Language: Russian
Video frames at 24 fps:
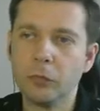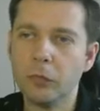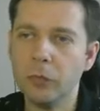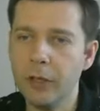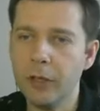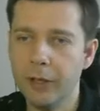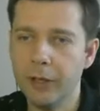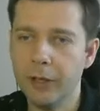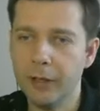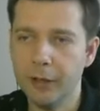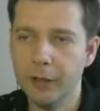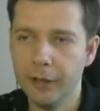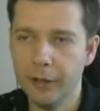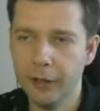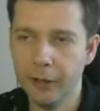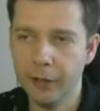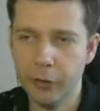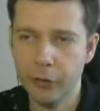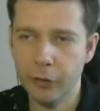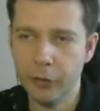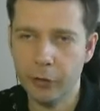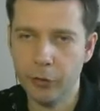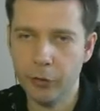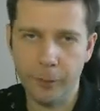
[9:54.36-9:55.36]
А,
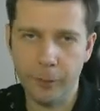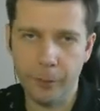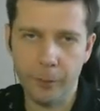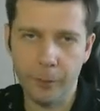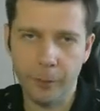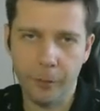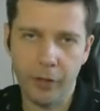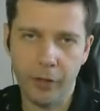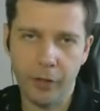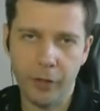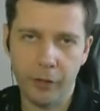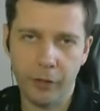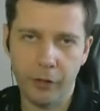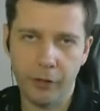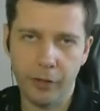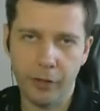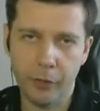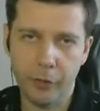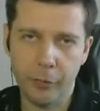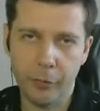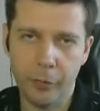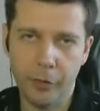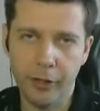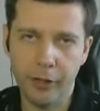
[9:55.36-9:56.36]
хорошо. Так, дальше
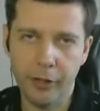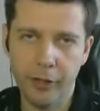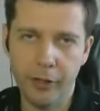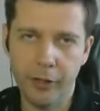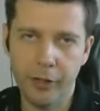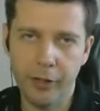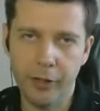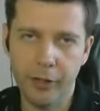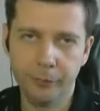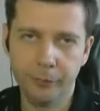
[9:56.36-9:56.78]
поехали.